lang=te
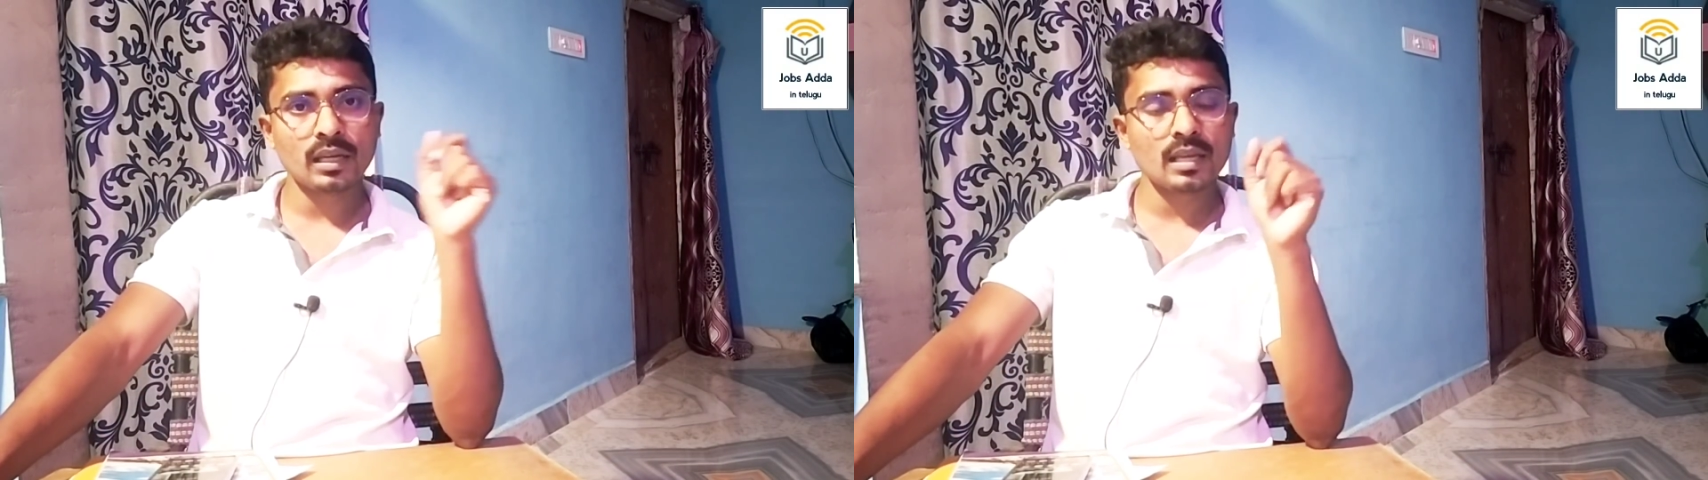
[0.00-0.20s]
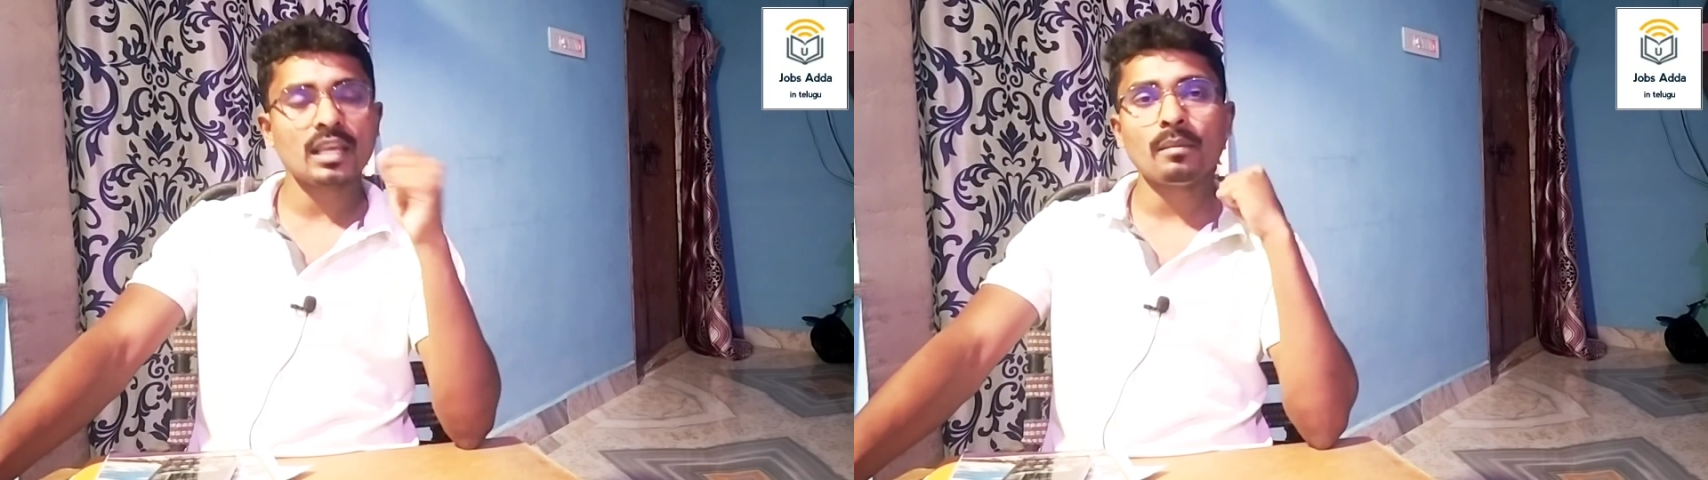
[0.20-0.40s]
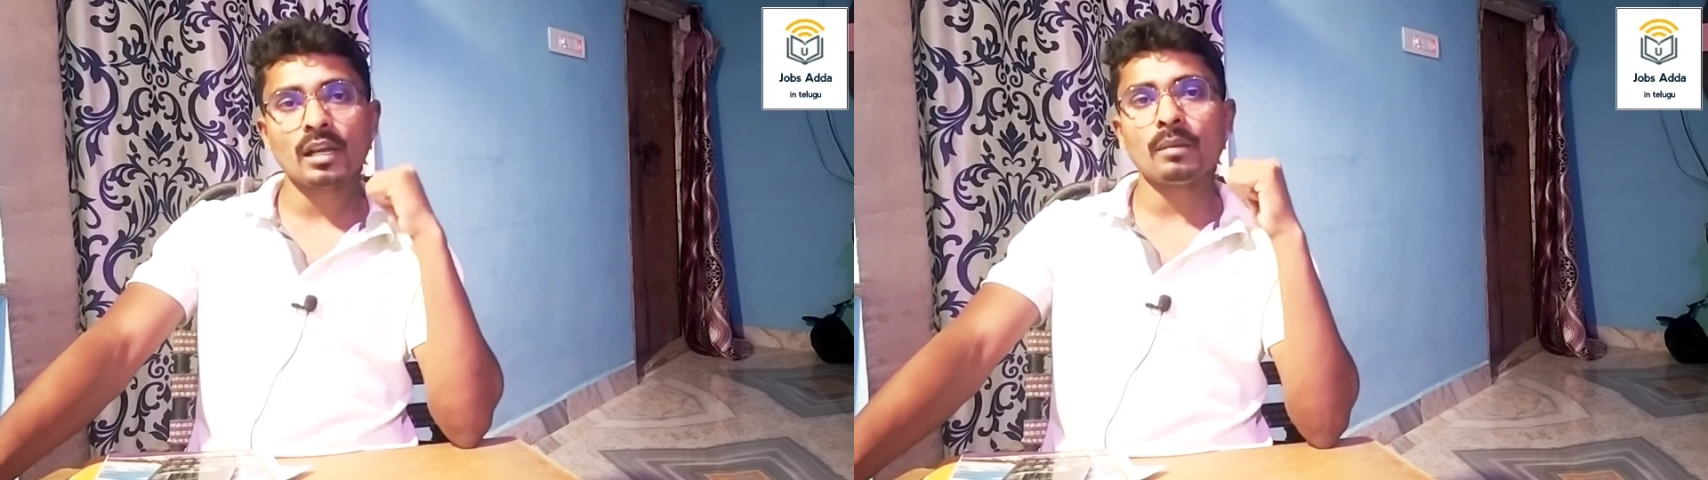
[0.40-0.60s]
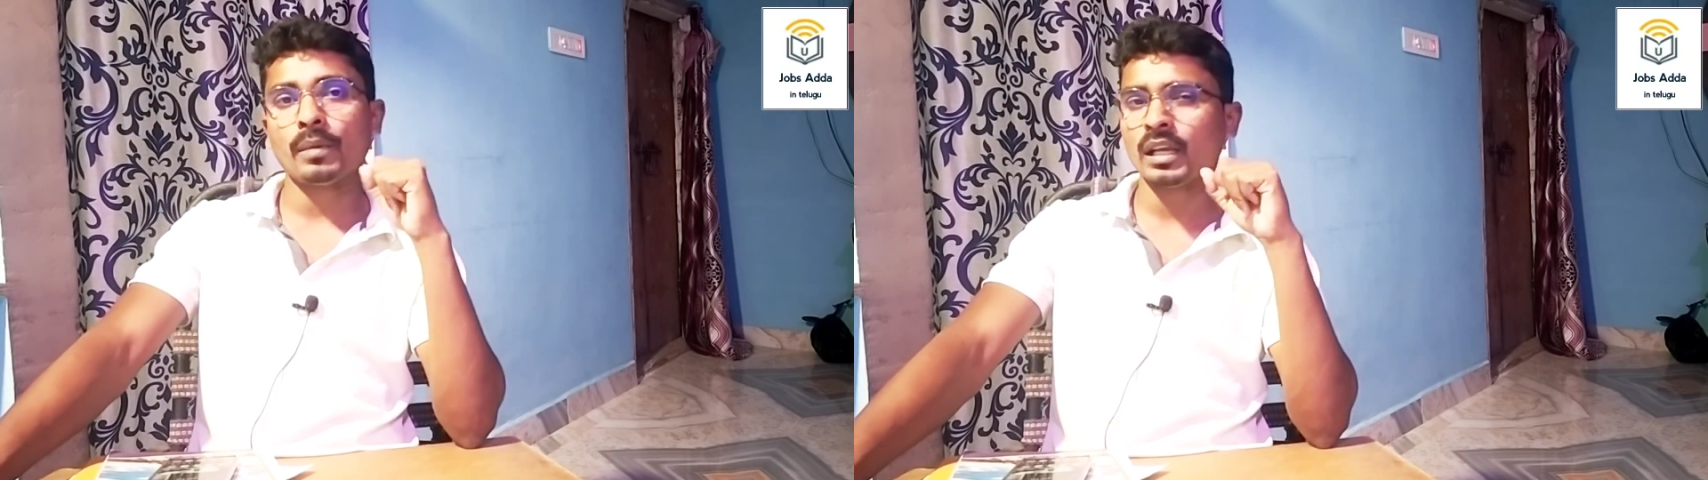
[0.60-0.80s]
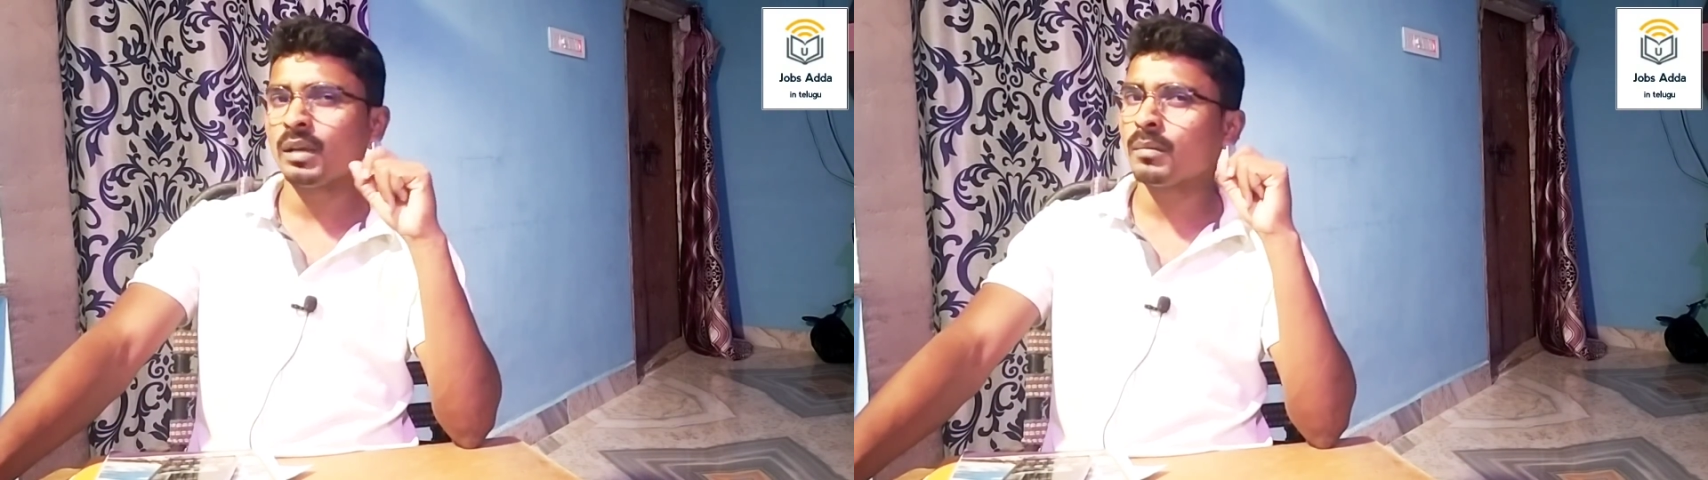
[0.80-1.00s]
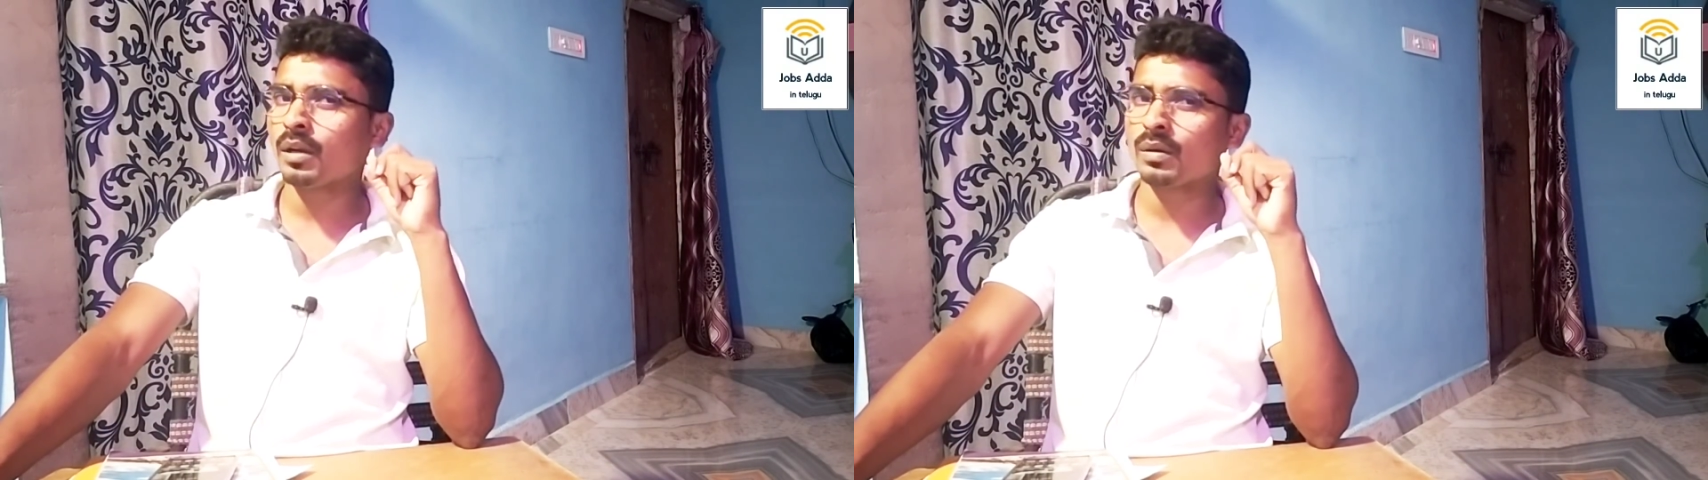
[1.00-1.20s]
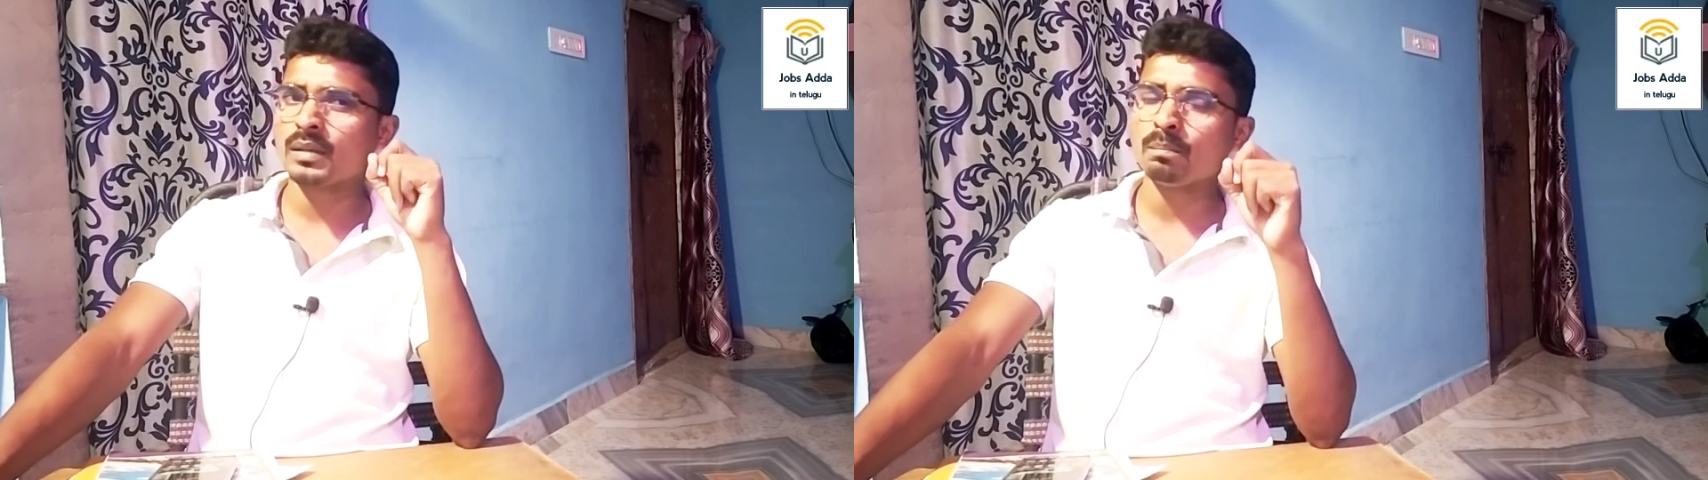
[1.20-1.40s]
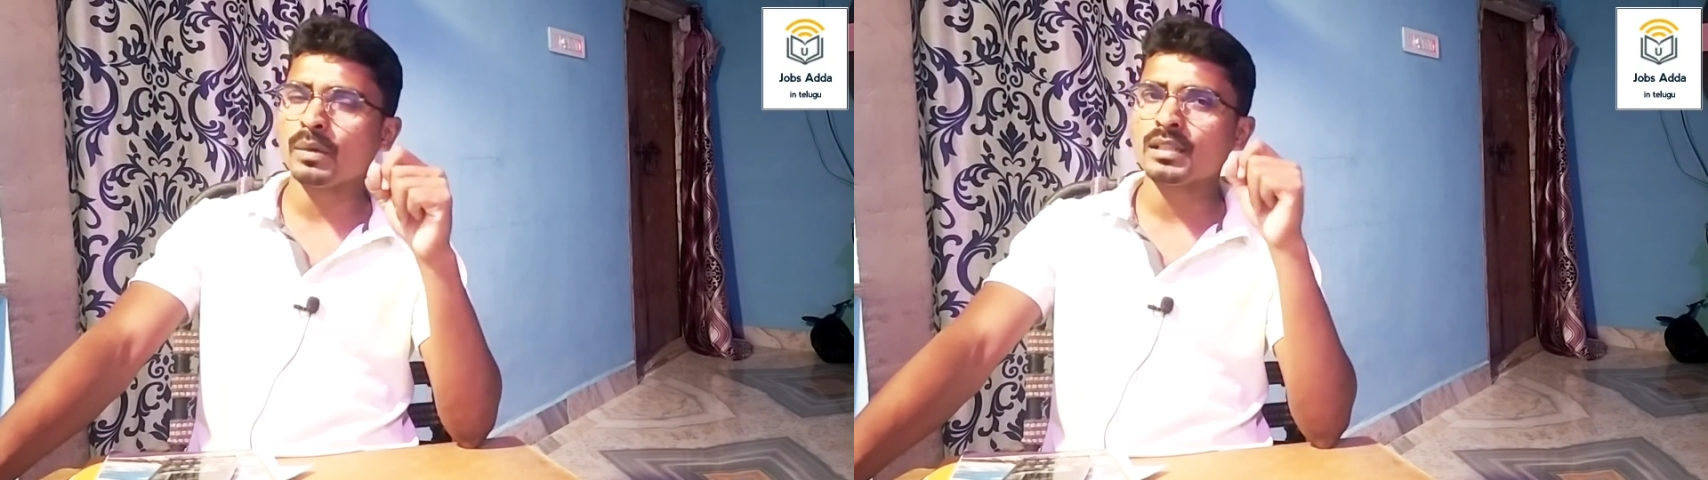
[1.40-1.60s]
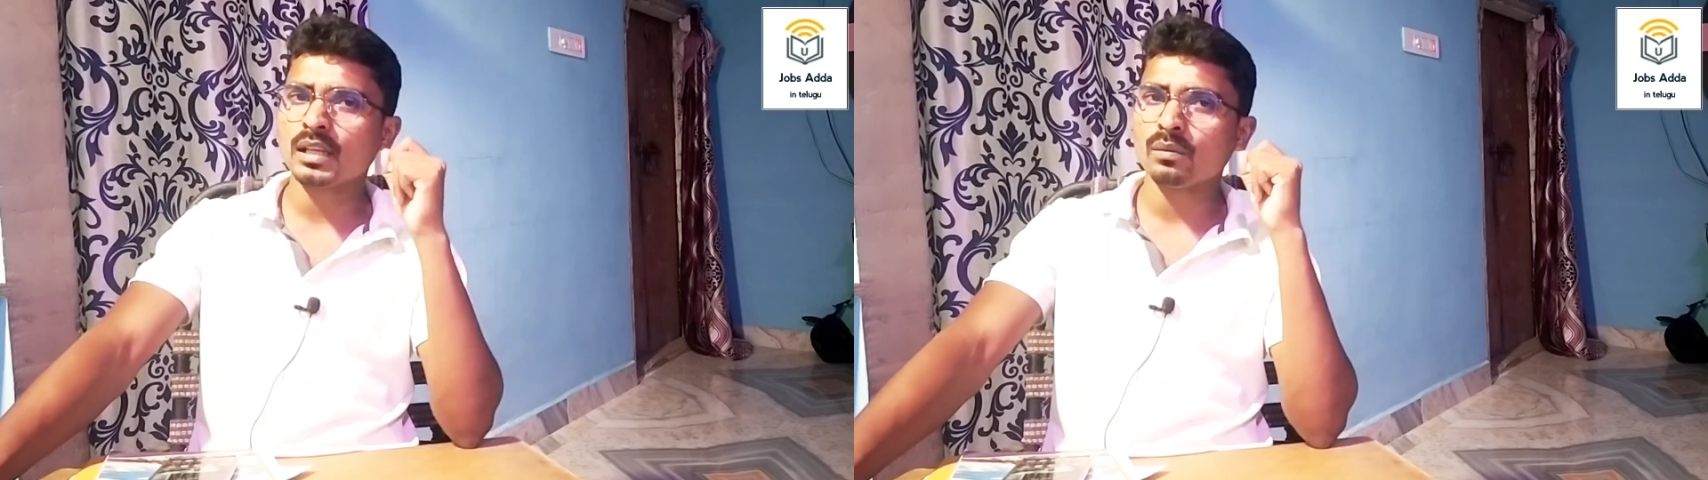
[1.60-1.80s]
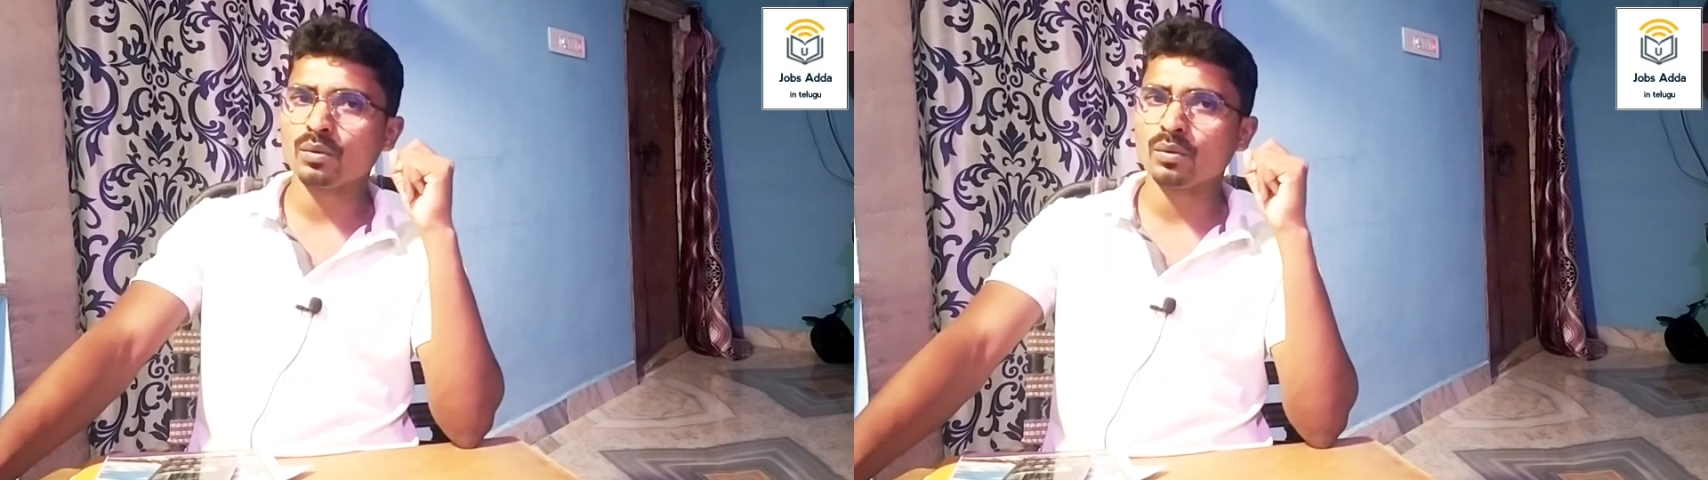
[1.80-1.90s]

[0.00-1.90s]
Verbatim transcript: ఏదేమైనప్పటికీ మనకు కంపల్సరీ